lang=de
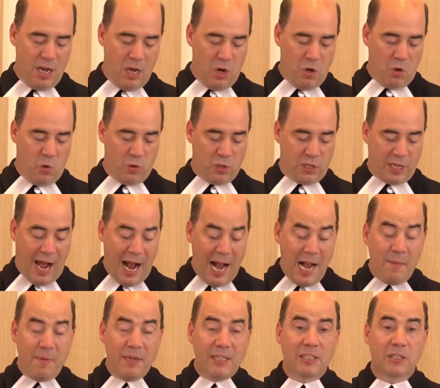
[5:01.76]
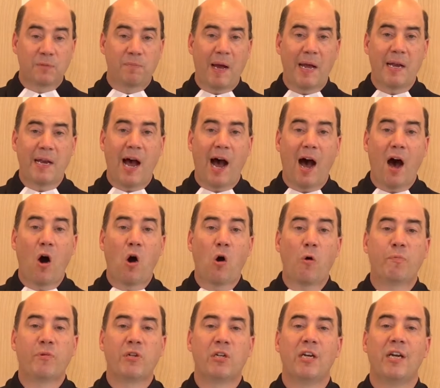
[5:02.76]
du salbest mein
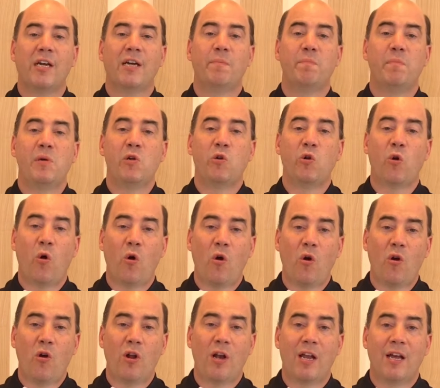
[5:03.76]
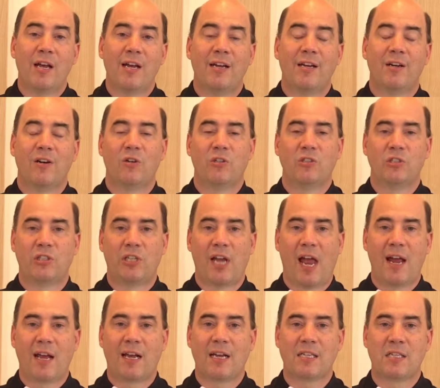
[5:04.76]
Haupt mit Öl und
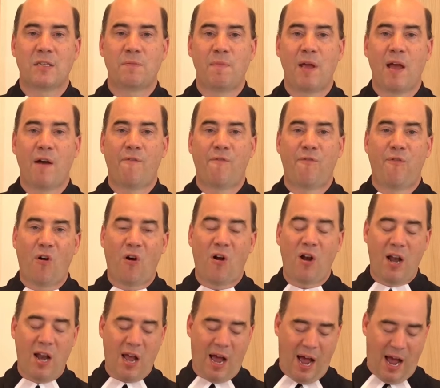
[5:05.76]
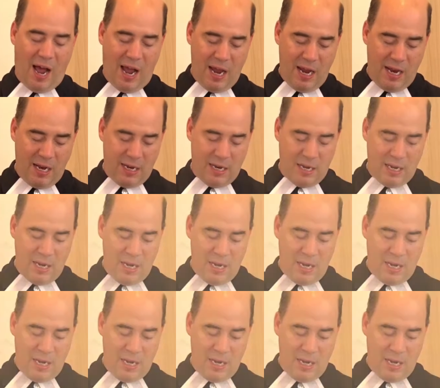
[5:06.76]
schenkest mir voll ein.